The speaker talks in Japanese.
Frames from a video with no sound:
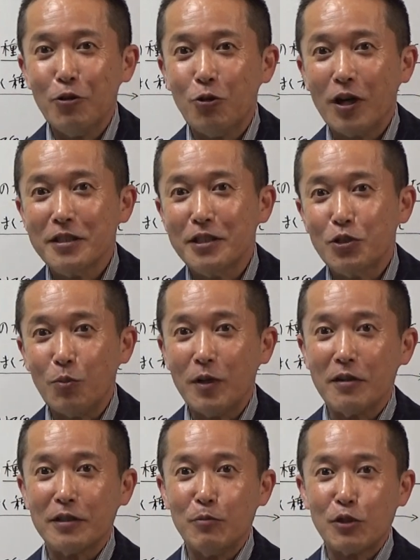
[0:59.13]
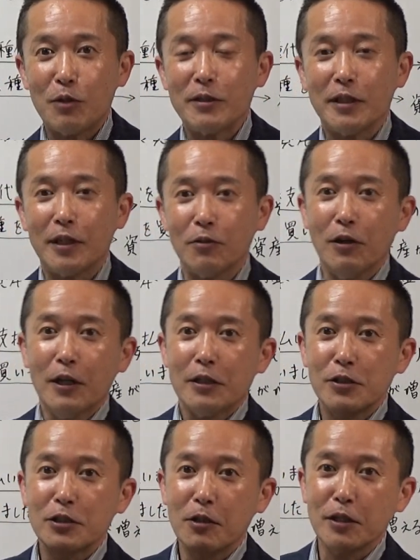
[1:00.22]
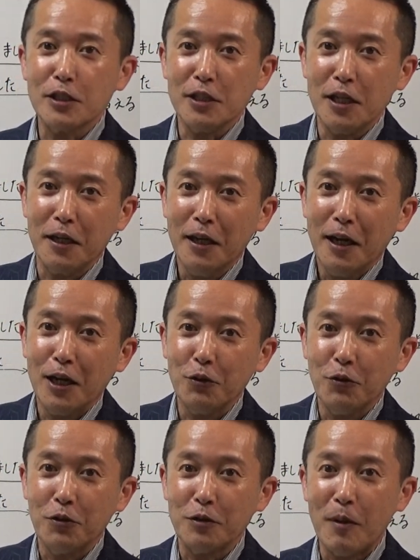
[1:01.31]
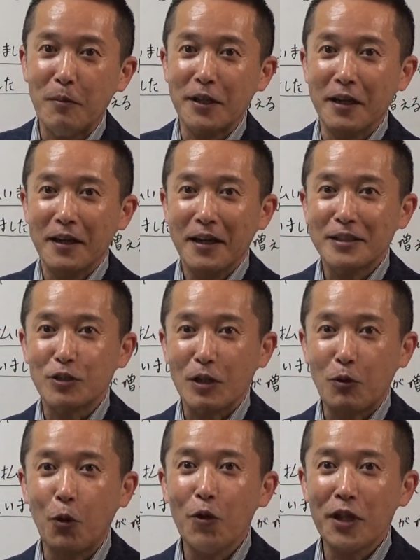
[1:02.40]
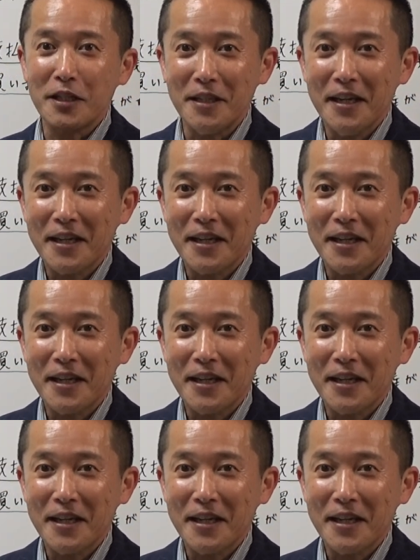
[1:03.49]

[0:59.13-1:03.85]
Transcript: あのおかしいと思われるかもしれませんけど実は私ねあの今まで実はコロナに